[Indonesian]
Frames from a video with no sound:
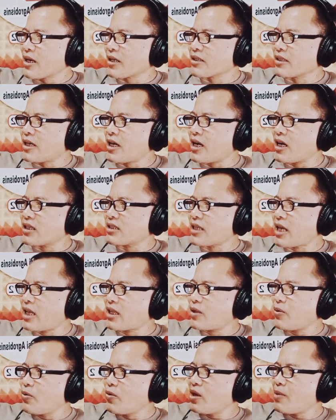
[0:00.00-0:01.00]
Saya, saya
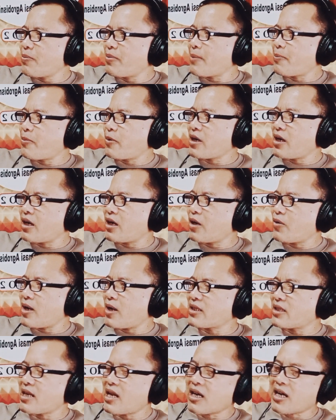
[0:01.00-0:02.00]
tunggu nih penelpon yang
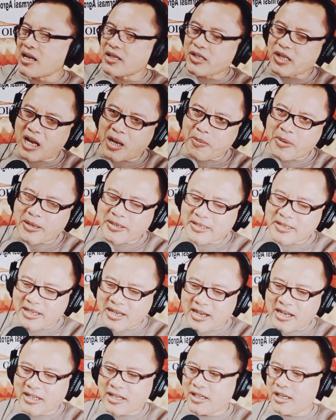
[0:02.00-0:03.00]
kedua. Silakan selamat
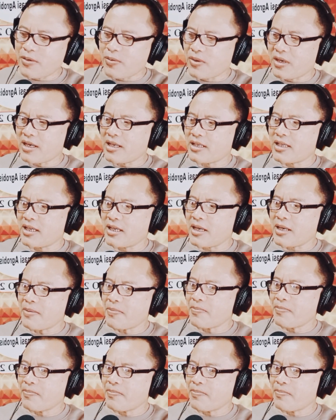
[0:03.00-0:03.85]
siang dari Nuki di sini.